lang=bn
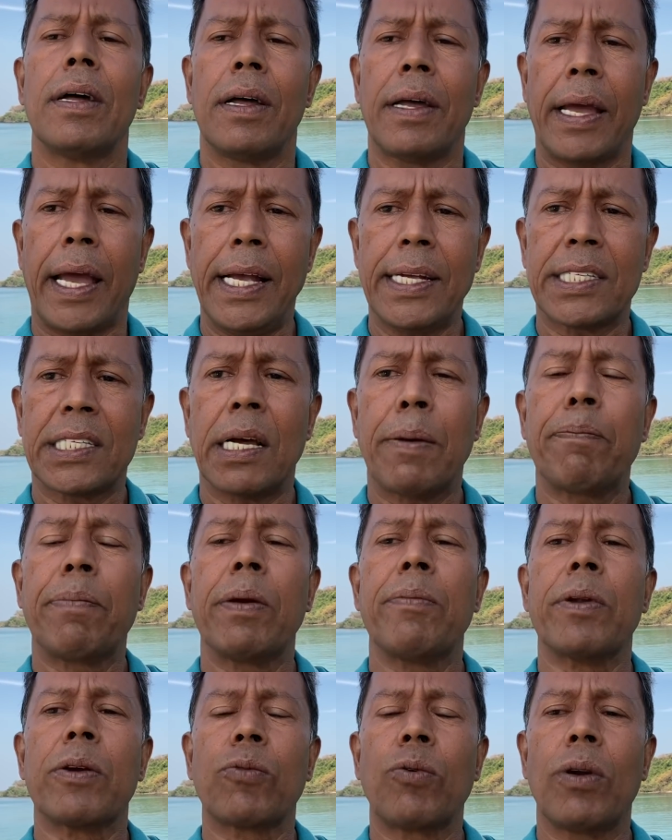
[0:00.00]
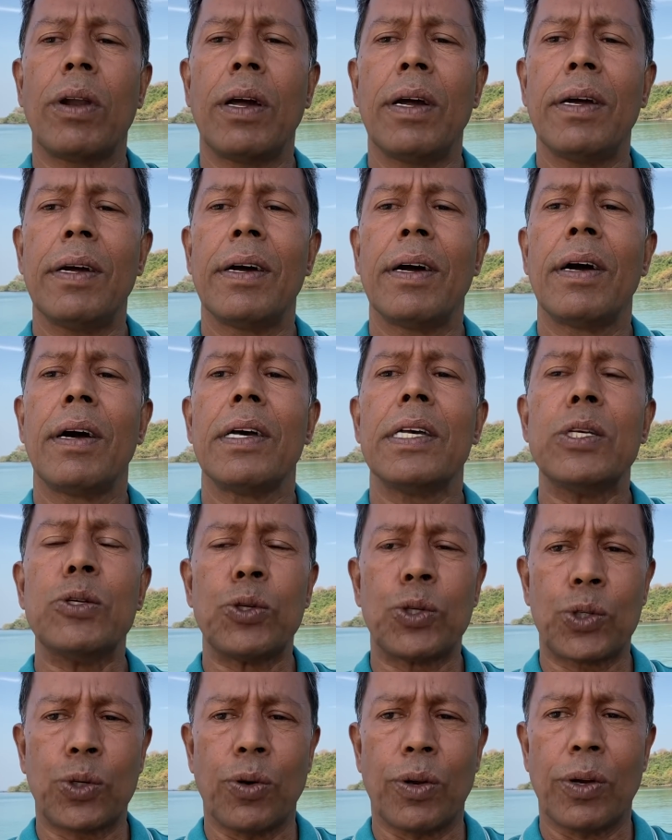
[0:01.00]
এই সাপ্লিমেন্টগুলো
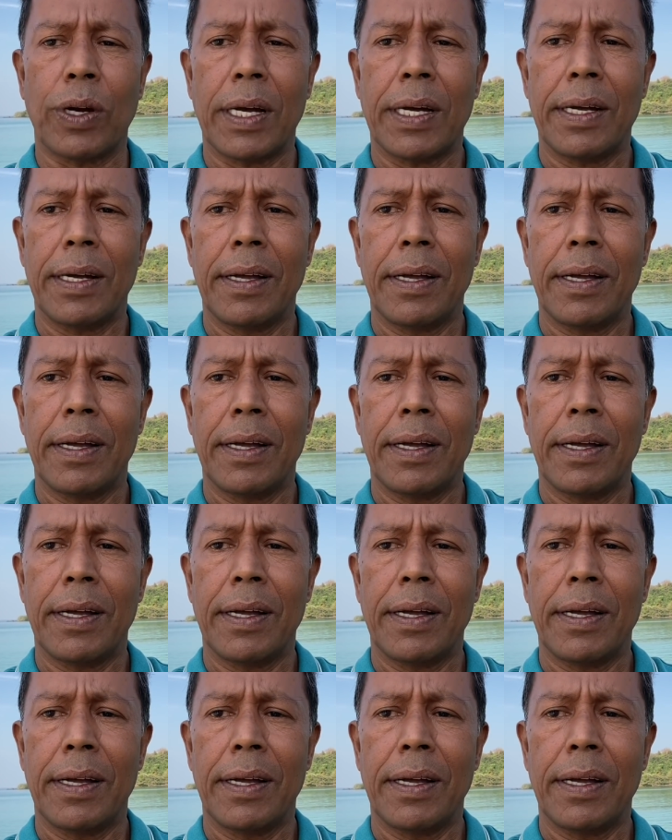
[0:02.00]
ইউজ করা